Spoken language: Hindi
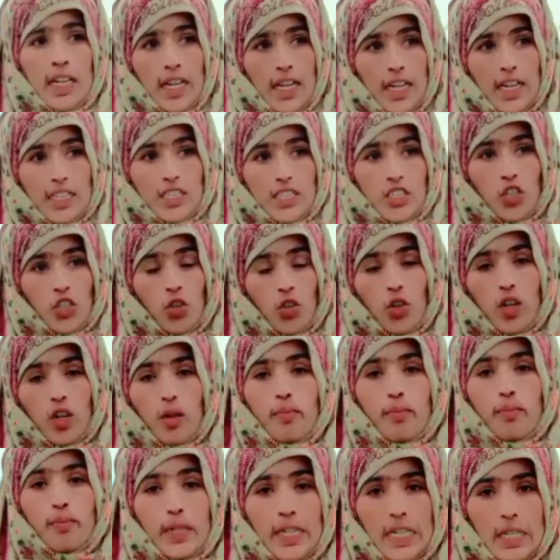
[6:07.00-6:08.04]
अच्छा और
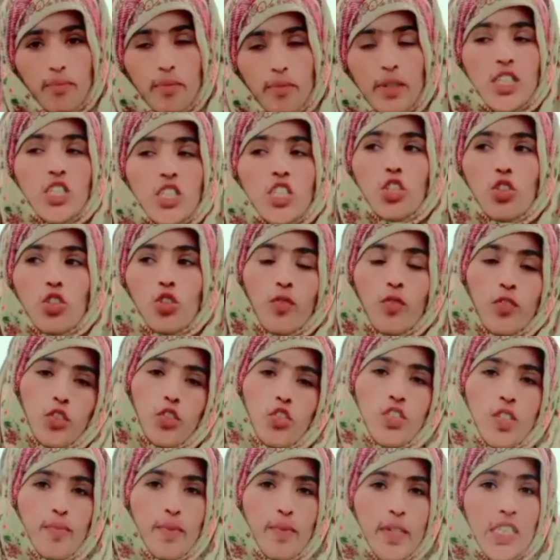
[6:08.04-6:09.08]
बड़े बच्चे तो वो तो
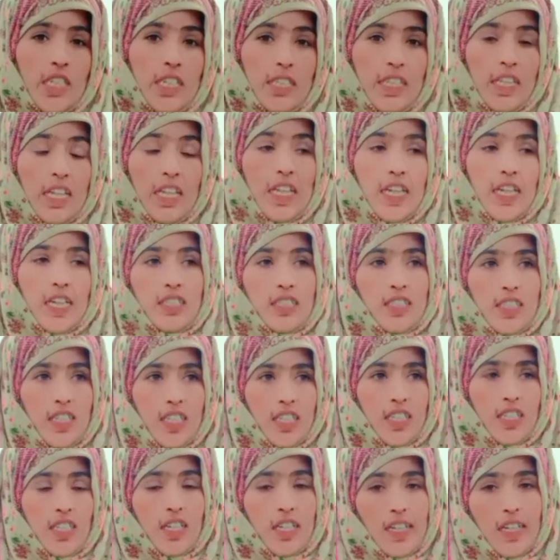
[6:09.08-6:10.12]
समझ जाते हैं लेकिन
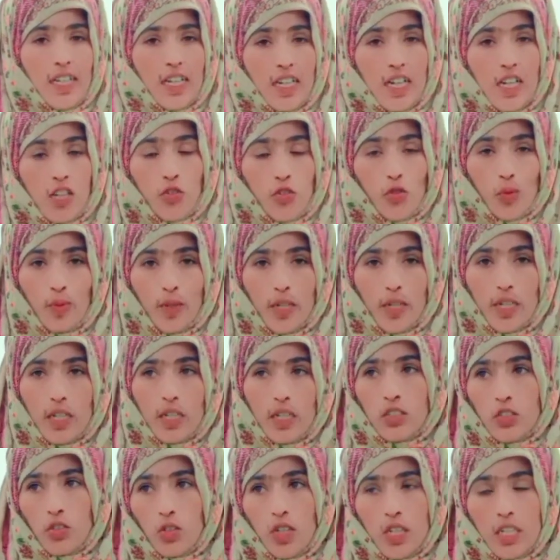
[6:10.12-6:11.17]
यकीन करें कल सुबह
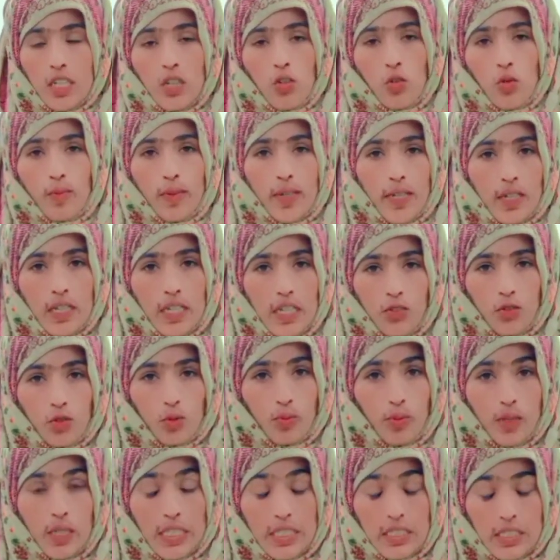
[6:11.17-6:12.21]
जो है ना उम्र कल
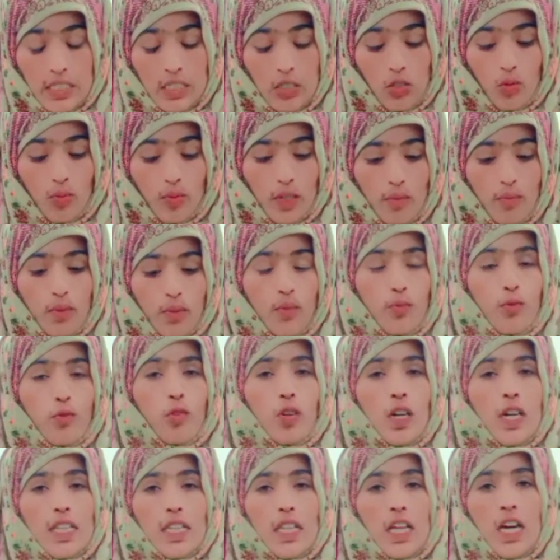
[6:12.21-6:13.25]
सुबह से उम्र भी
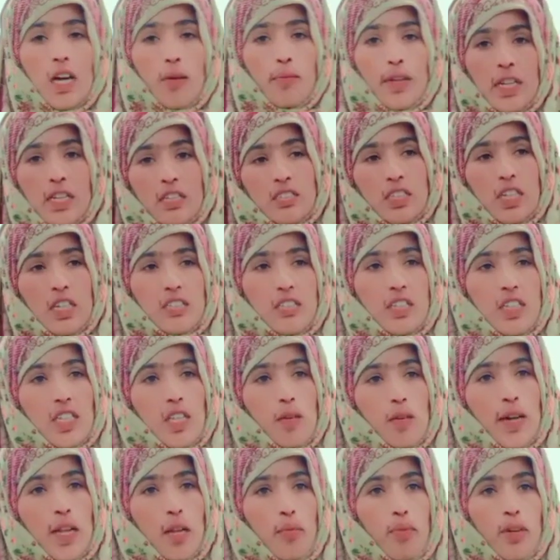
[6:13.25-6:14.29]
भूखा था हमारे साथ साथ
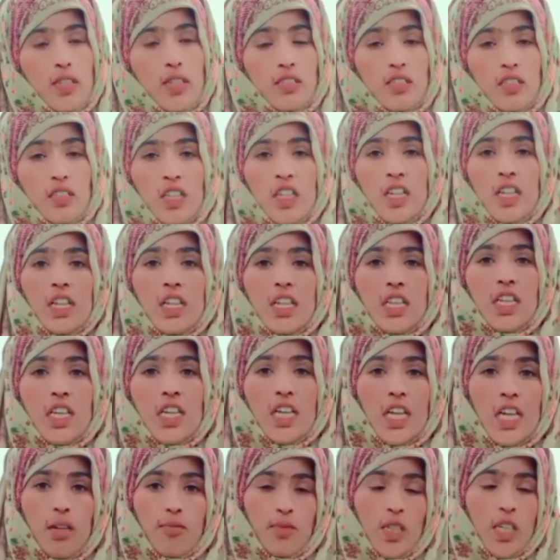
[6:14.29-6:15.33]
हमारे पास इतनी नहीं थी
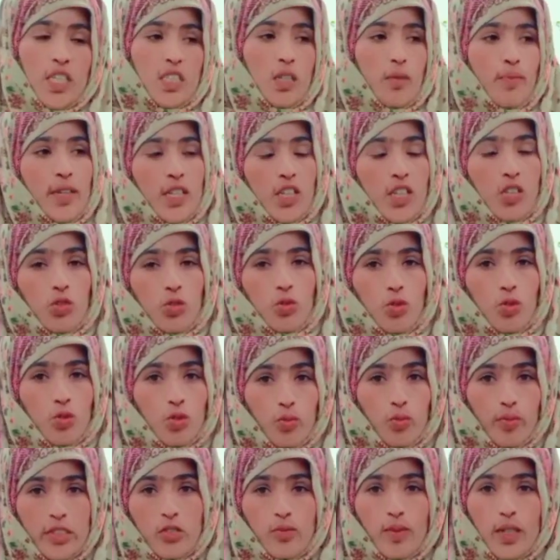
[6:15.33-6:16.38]
कि हम दस रुपए की उसको
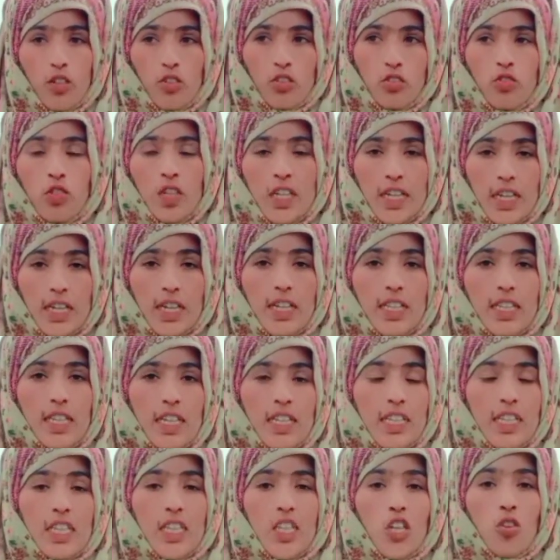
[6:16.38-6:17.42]
सुबह सुबह कुछ लेकर दे
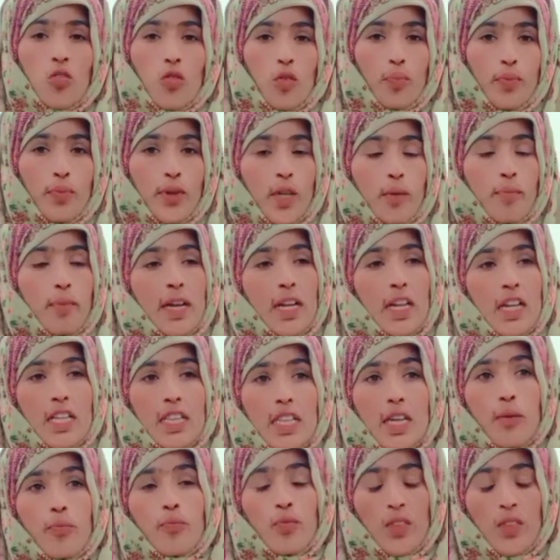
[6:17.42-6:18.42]
देते और वो पेट भर लेता